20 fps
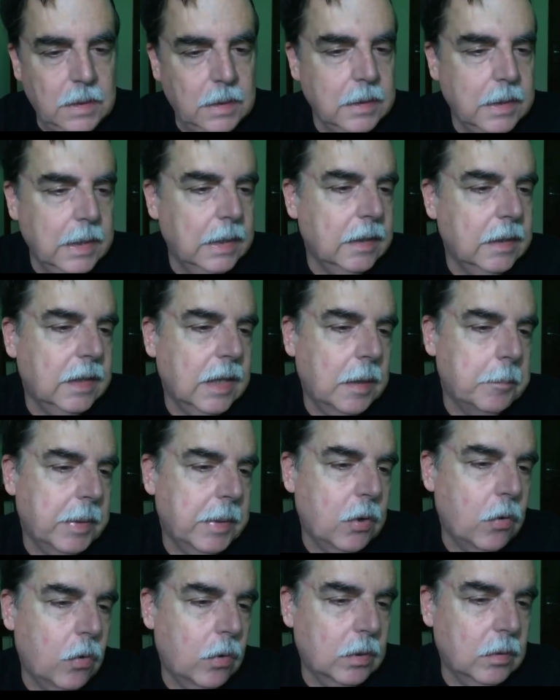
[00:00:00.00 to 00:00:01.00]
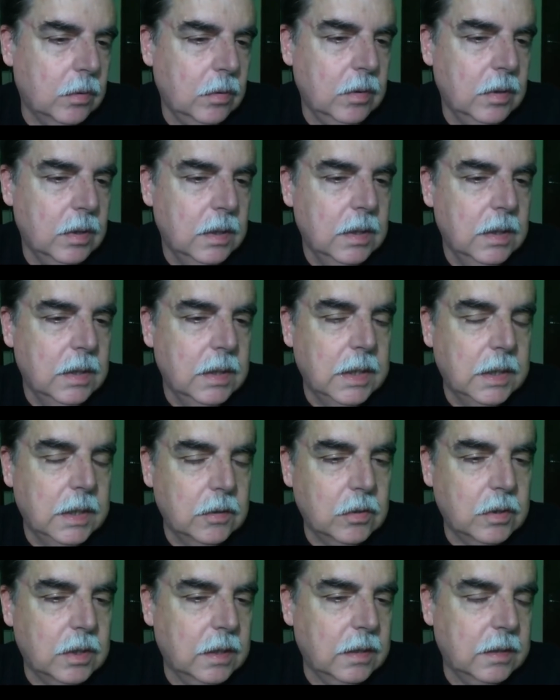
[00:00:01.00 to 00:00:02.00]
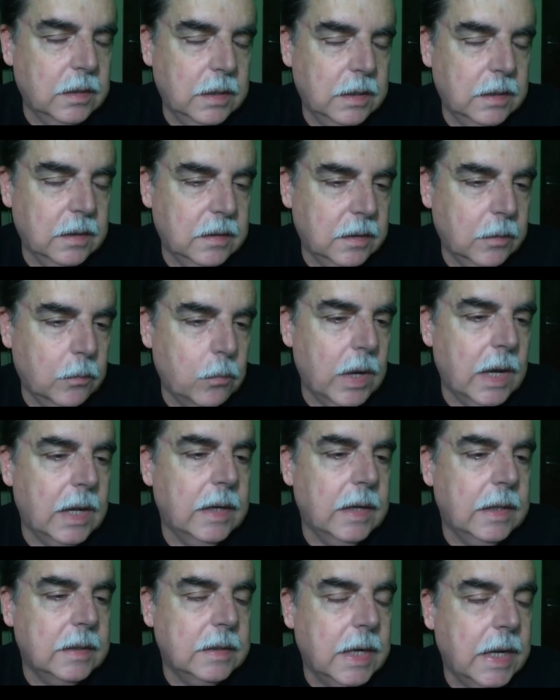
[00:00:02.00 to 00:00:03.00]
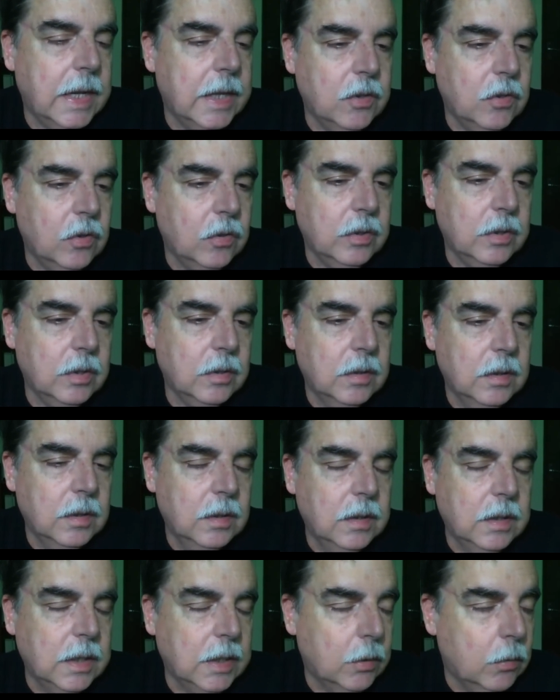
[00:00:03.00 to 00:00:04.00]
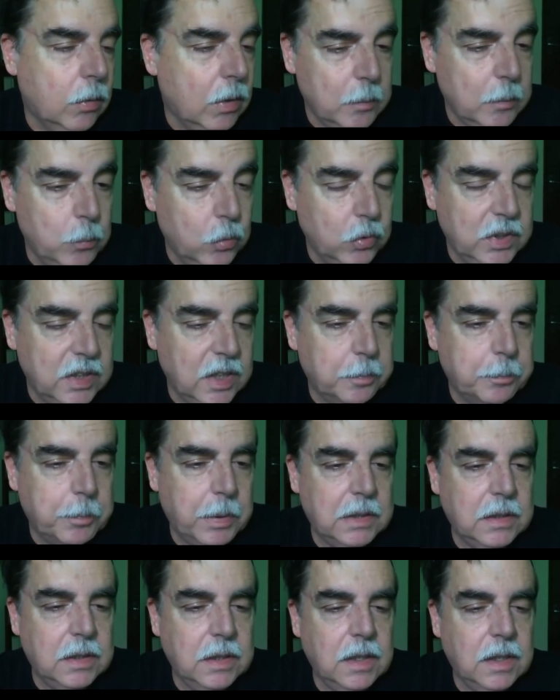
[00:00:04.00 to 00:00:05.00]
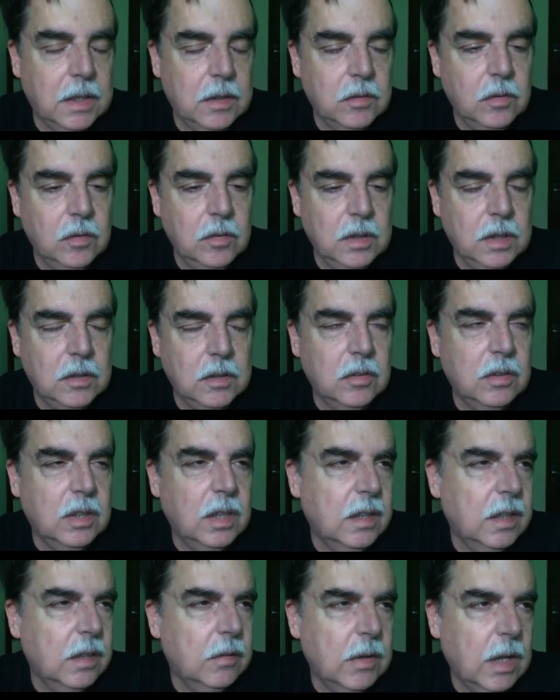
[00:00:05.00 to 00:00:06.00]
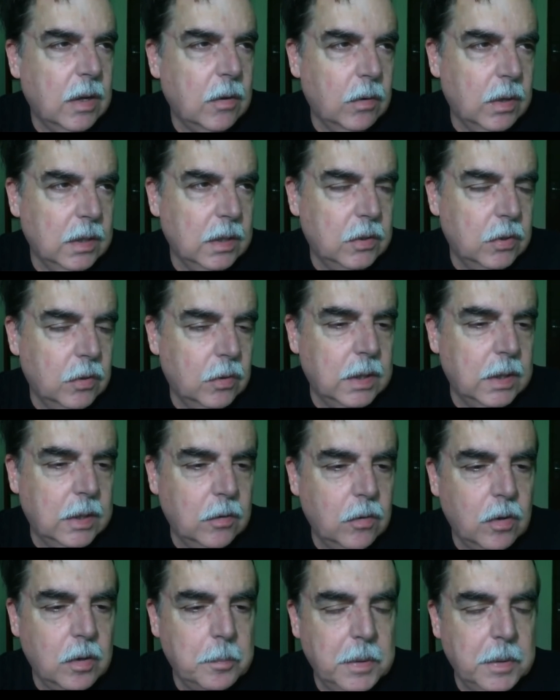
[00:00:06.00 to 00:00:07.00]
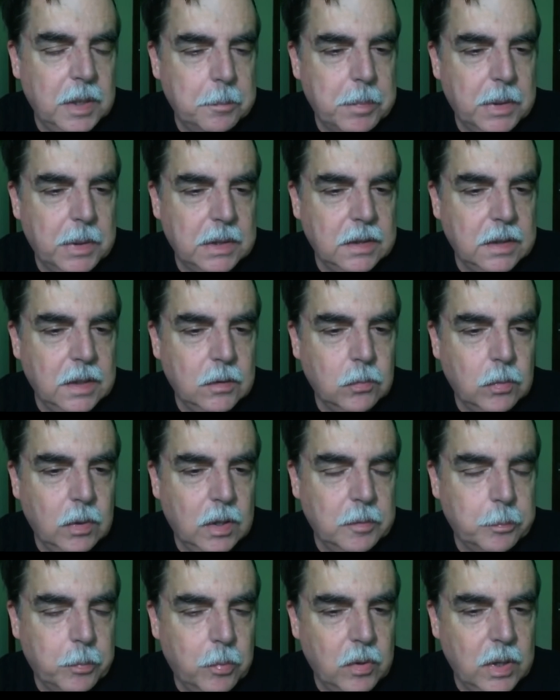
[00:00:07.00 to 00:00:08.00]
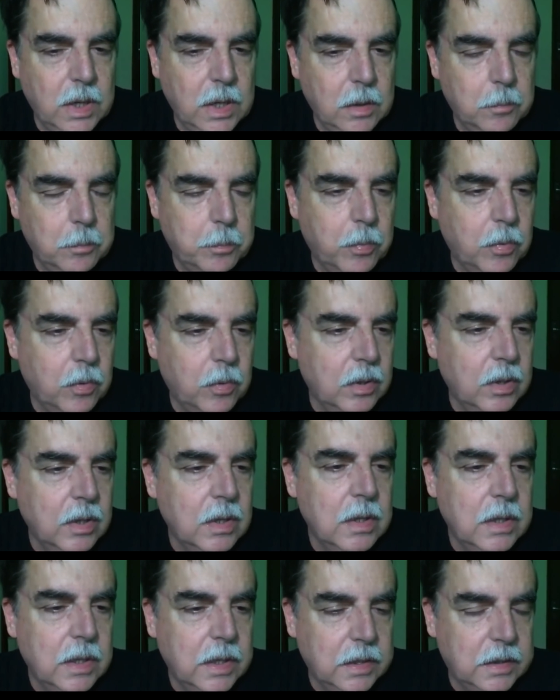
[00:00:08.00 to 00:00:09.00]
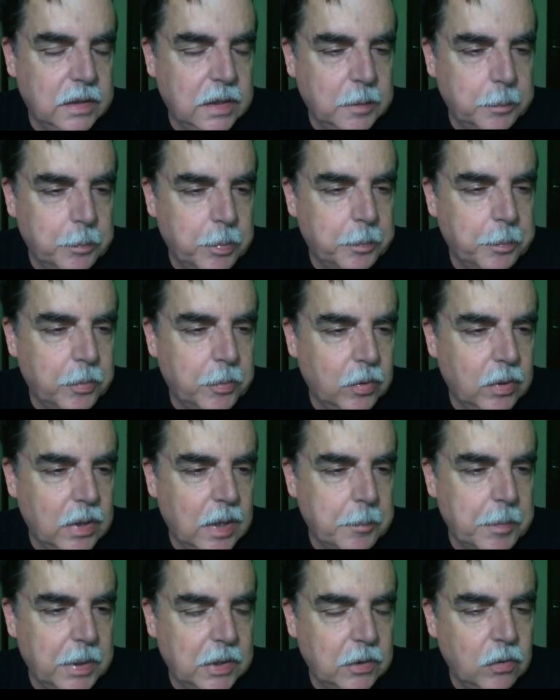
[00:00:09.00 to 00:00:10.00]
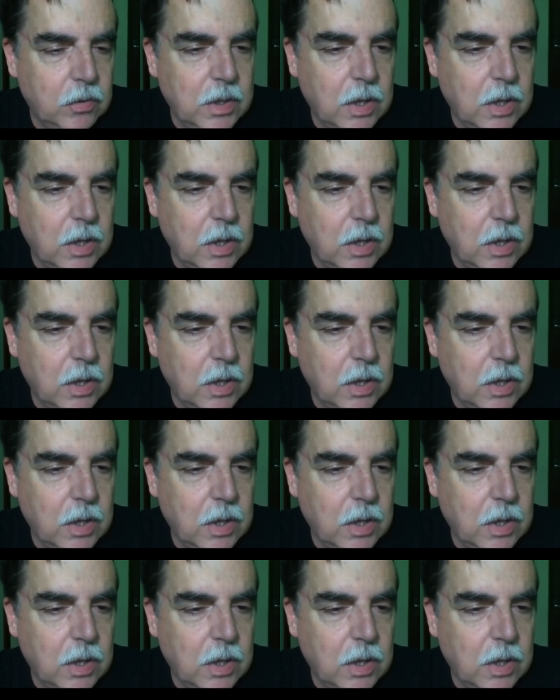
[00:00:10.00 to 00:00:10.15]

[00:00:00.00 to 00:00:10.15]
quién es el mejor, ¿no? Entonces, este, juegan entre ellos y juegan muchas partidas, ¿no? Y entonces tienen una colección enorme de partidas jugadas por, el, por este tipo de programas, ¿no?